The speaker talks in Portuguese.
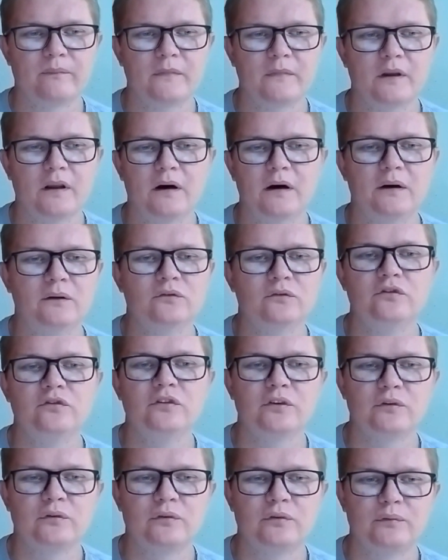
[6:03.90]
Há um
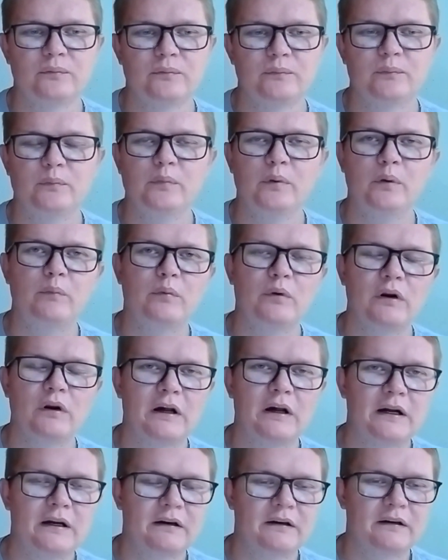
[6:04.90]
dito
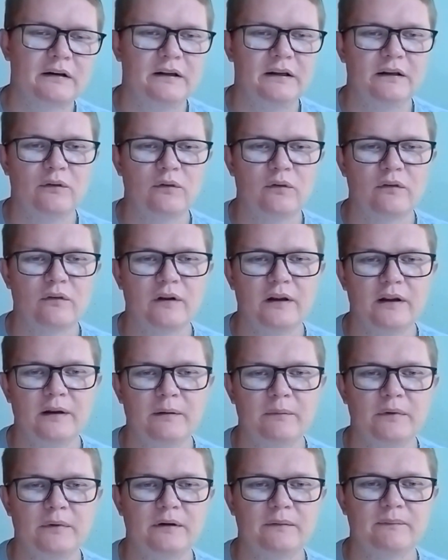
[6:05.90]
popular que nos
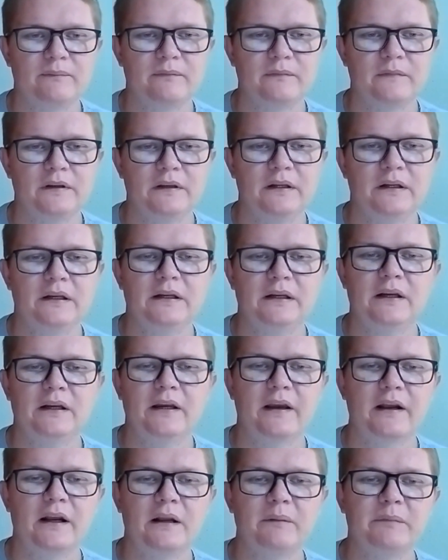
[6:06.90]
lembra:
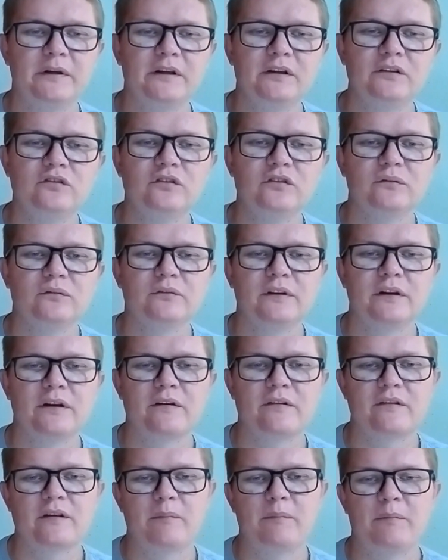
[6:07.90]
reclamei de não ter
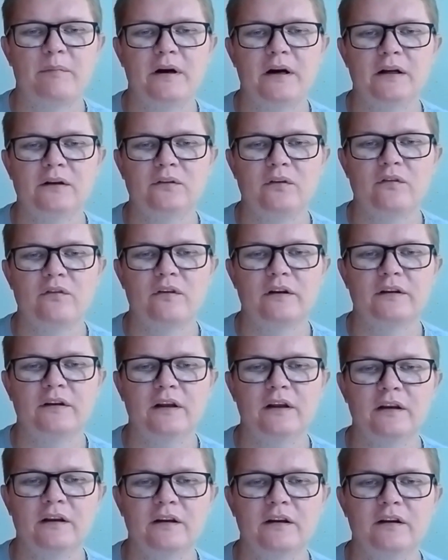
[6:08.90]
sapatos
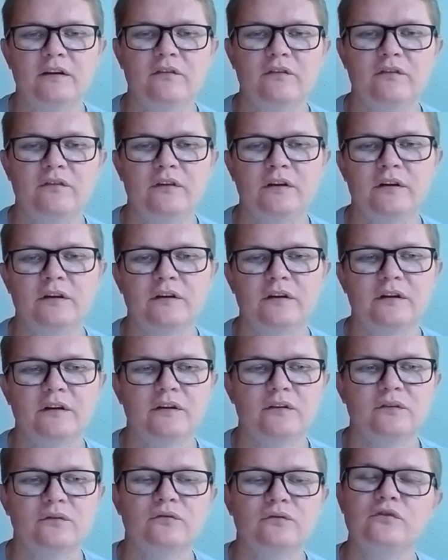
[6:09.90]
até que vi que
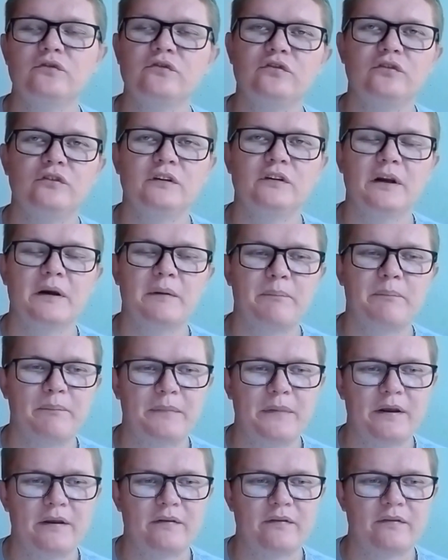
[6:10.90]
não tinha
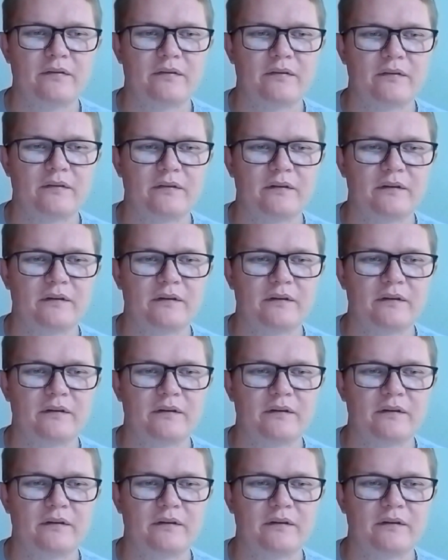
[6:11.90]
pés.